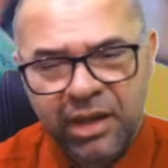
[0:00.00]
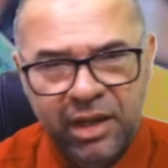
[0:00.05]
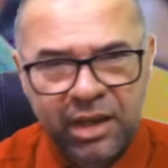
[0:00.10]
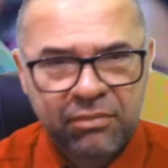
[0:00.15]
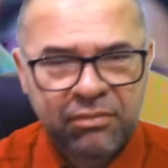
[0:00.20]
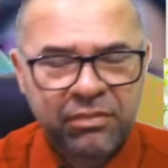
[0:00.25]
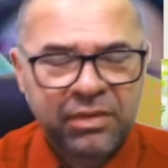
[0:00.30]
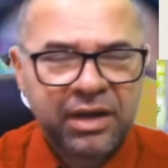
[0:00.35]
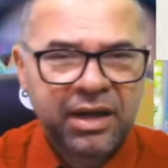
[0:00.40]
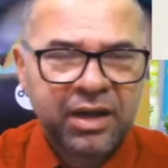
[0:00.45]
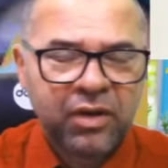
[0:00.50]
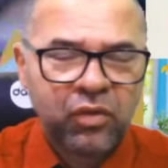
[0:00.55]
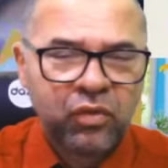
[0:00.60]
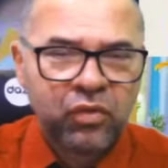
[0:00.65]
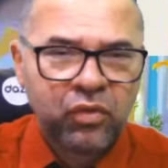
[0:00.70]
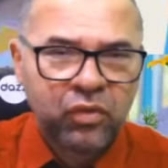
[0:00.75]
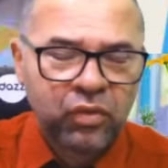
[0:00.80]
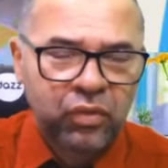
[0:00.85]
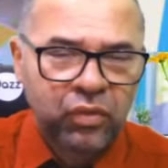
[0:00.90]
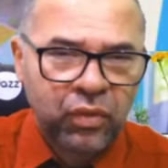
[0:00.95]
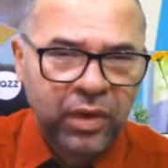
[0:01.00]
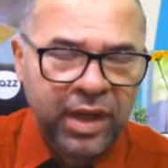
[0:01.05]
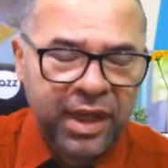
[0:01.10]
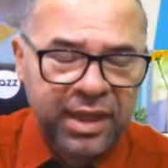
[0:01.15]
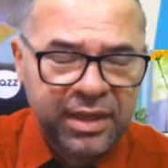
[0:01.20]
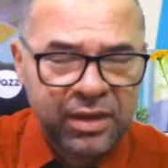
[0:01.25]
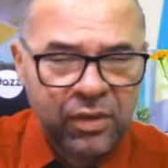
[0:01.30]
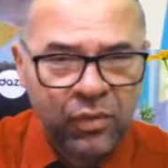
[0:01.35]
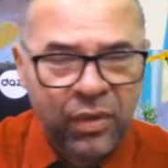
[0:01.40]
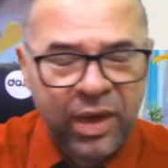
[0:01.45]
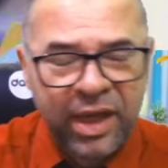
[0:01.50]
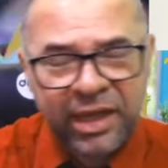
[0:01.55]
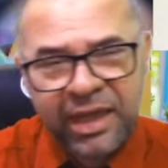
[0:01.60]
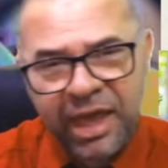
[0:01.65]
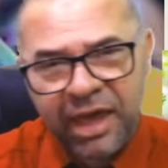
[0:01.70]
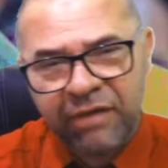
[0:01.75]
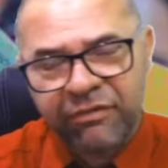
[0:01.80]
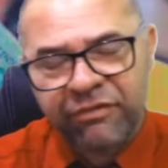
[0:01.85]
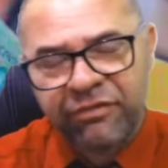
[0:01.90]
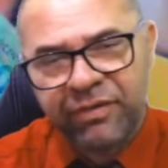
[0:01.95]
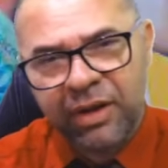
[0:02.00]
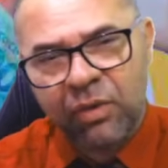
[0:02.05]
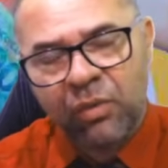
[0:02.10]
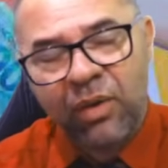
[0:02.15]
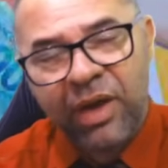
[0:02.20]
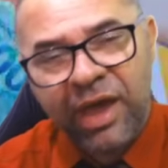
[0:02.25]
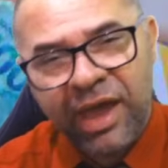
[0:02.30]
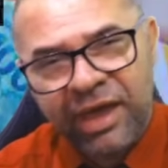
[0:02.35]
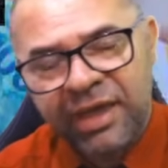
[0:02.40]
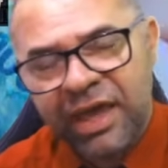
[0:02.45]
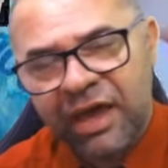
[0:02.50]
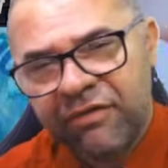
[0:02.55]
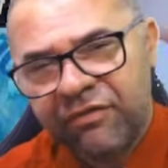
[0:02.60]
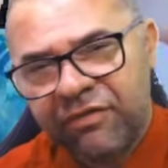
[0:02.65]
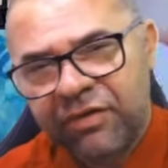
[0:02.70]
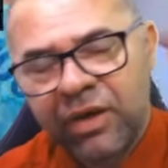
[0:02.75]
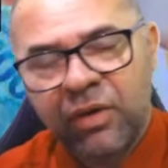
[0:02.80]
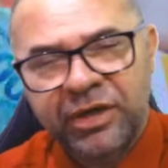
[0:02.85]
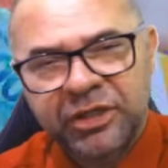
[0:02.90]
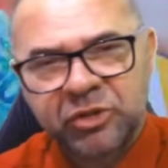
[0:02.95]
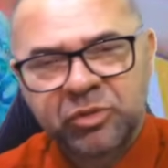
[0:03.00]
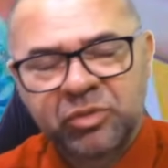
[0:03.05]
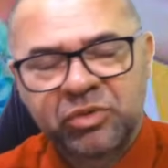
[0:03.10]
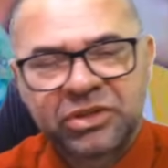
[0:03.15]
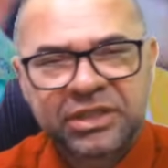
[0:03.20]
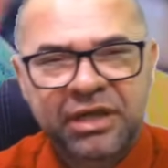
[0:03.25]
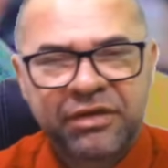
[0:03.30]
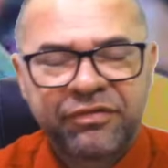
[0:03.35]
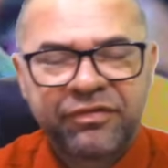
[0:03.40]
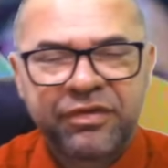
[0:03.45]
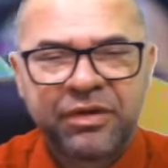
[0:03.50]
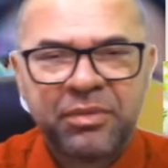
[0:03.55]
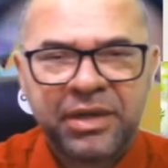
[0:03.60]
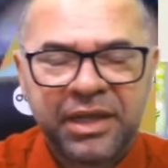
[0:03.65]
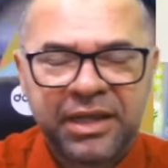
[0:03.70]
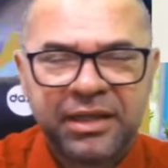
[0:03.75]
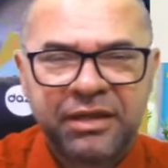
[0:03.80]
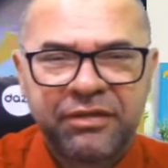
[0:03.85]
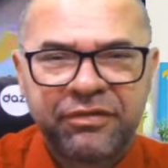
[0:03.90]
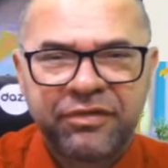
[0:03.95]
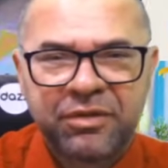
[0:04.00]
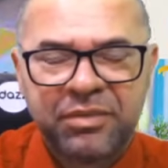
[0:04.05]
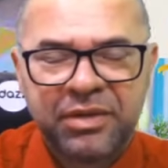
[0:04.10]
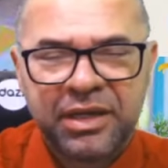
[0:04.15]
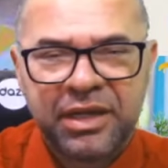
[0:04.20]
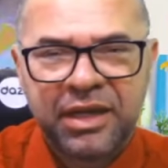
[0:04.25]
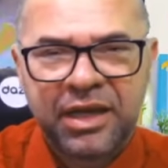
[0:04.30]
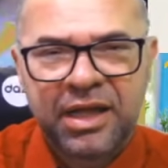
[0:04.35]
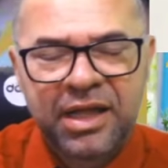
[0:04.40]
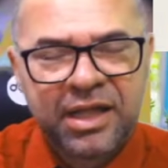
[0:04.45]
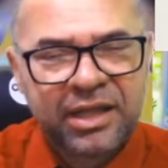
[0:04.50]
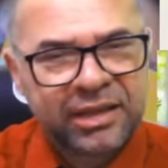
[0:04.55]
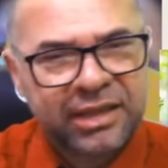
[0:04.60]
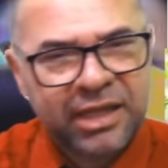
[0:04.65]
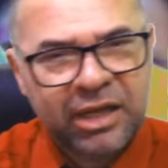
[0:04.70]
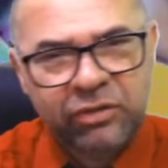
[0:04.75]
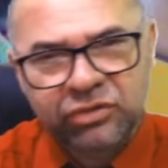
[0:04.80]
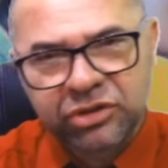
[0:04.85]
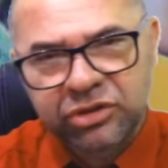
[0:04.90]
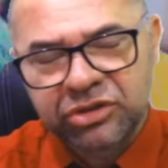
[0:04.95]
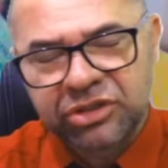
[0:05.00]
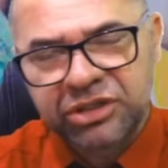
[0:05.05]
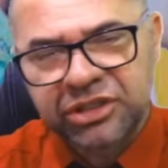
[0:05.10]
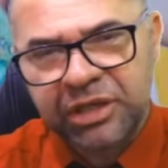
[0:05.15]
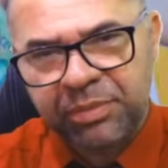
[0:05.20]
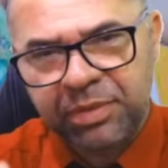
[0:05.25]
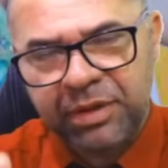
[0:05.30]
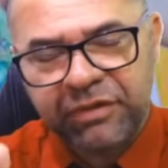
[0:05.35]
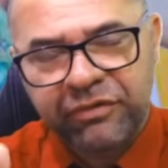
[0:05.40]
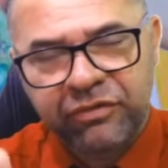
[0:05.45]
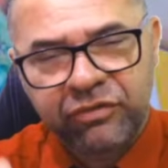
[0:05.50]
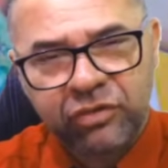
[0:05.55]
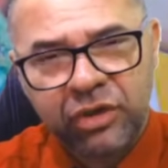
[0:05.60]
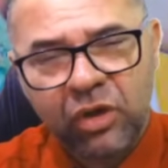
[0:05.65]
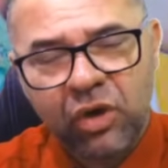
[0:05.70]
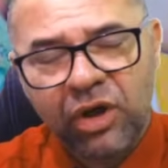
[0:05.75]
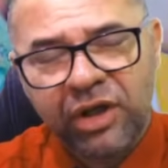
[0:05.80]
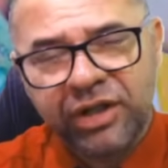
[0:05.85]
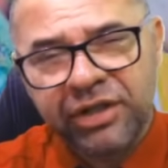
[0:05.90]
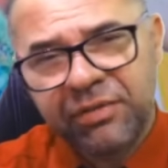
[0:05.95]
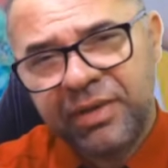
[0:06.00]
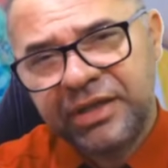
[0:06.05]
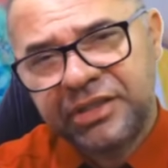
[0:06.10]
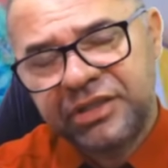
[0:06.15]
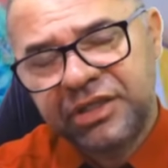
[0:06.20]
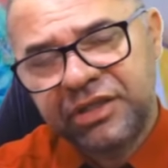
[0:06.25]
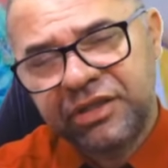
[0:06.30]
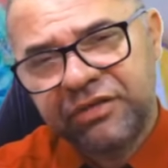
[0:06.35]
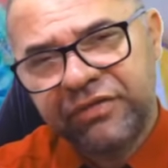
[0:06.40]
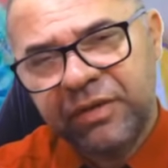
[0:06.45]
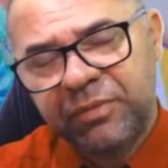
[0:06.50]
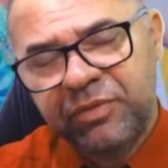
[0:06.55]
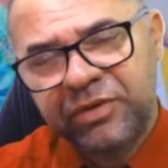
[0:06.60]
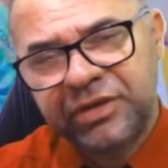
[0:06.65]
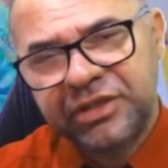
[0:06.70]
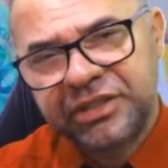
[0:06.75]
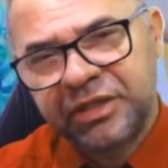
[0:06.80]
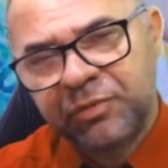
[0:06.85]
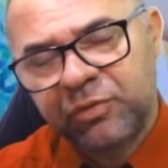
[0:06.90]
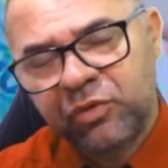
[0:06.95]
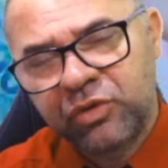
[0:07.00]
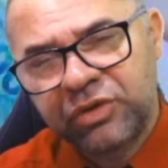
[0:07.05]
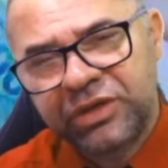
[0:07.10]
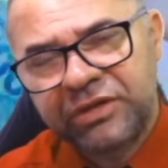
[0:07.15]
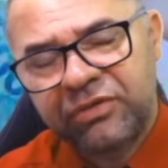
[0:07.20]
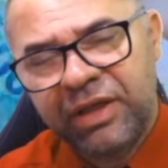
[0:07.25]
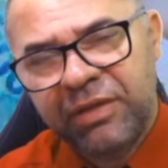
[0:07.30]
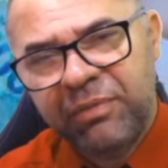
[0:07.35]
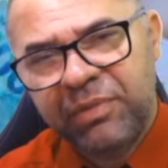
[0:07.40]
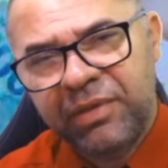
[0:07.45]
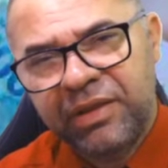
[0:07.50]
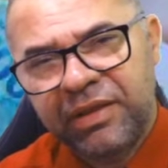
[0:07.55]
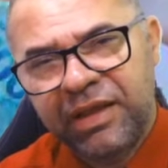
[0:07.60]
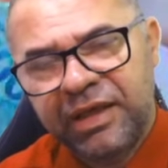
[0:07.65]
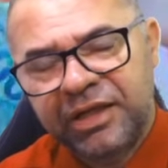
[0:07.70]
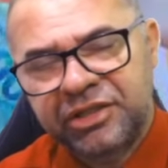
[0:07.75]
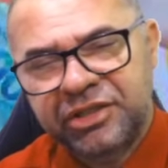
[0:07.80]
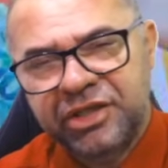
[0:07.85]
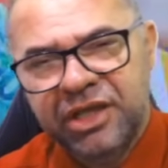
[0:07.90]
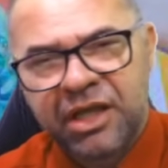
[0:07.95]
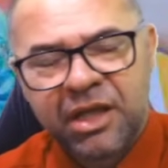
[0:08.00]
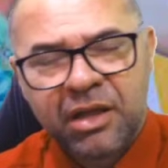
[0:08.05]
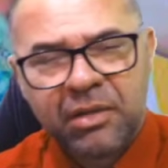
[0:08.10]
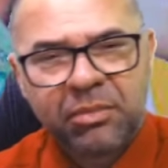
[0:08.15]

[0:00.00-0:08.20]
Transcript: uma, um, o, rei, o RF, né, o RF, que é o responsável familiar da família, está com seu CPF tudo em ordem, mas se tiver, por exemplo, outro dependente,